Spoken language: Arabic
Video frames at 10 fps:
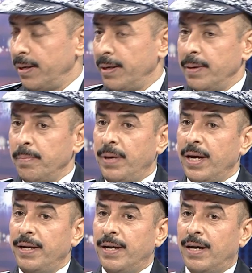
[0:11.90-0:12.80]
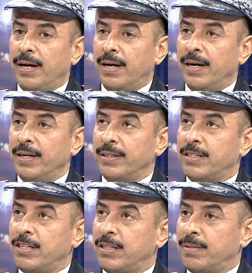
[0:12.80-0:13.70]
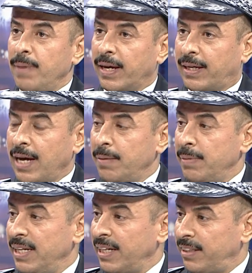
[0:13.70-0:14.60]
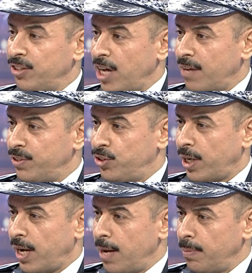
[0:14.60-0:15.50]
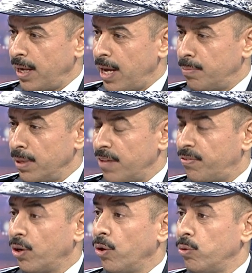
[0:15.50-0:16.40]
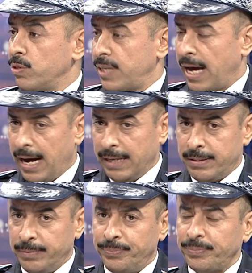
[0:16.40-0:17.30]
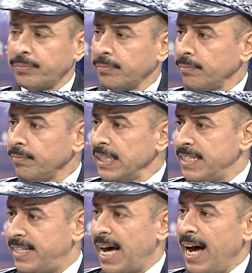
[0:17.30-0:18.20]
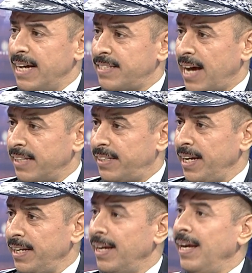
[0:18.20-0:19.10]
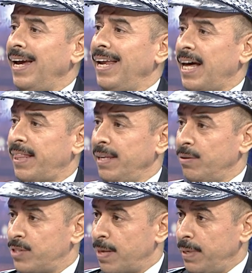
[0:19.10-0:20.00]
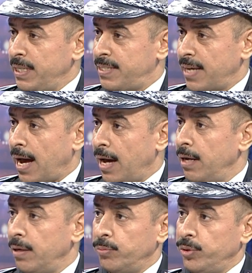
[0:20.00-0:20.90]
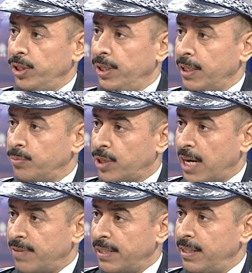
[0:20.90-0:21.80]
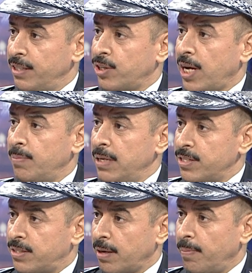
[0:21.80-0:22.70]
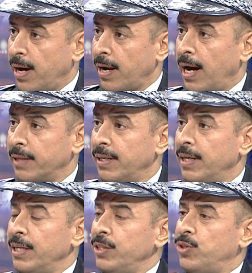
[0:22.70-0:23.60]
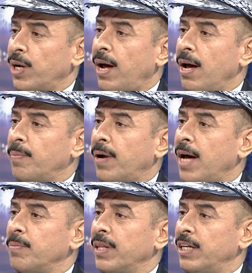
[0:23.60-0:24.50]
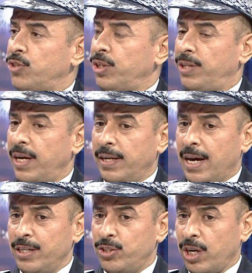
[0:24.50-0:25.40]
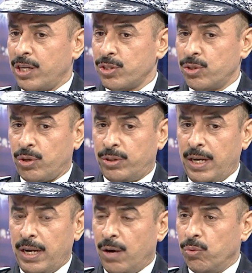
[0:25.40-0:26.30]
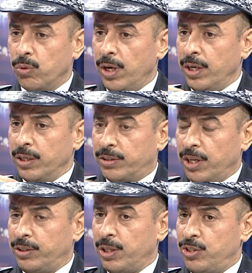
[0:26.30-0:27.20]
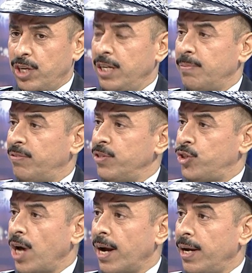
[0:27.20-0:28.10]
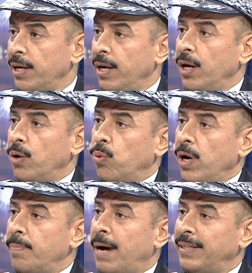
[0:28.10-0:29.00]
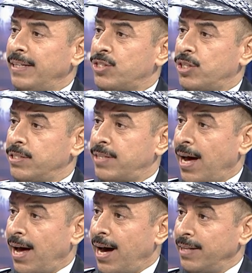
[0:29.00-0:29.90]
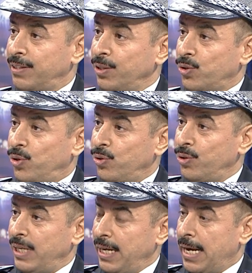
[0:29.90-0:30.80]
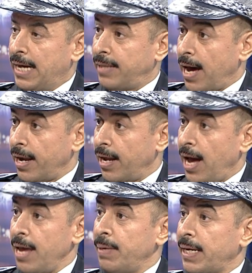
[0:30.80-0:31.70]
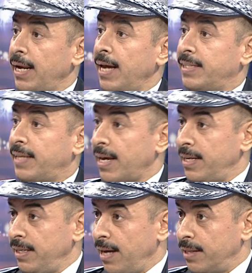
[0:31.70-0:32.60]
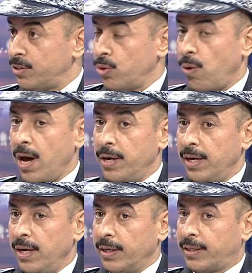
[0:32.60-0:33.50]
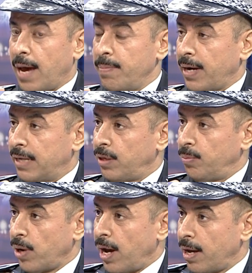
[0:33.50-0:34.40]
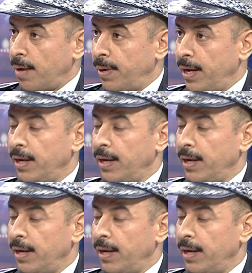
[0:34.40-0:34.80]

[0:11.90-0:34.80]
بأنها تتمكن من اكتشاف الجرائم الغامضة في غضون ساعات زين. ساعة ساعتين إلى 72 ساعة مديرية مكافحة الإجرام الاستخبارات جرائم غامضة جدا يعني شخص يقتل أو تحدث جريمة في الشارع وبعد ساعات يروحون إلى داره هاي من خلال التقنيات سواء م. كاميرات المراقبة